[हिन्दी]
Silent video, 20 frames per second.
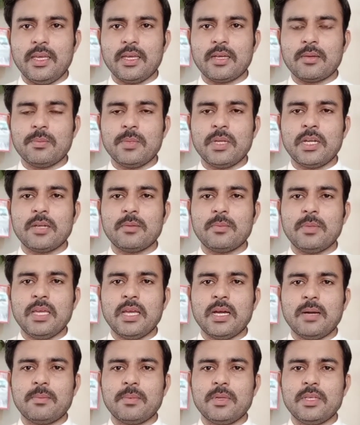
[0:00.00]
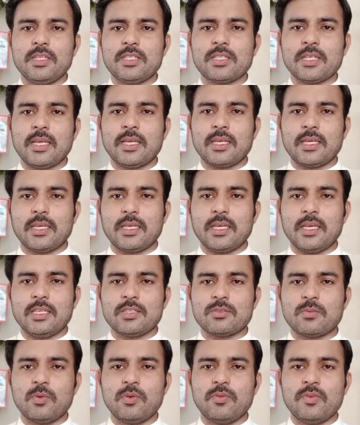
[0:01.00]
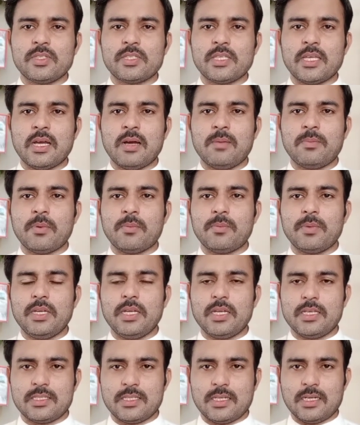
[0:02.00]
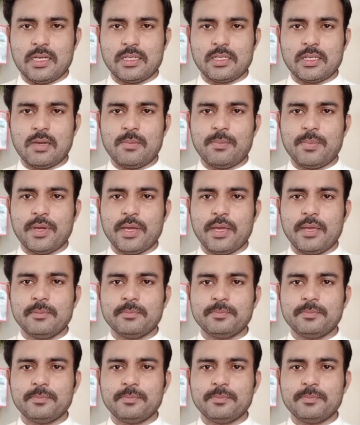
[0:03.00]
एक मिनट भी आप नहीं चाहेंगे कि इस मूवी से आप अपनी नज़र हटा पाएँ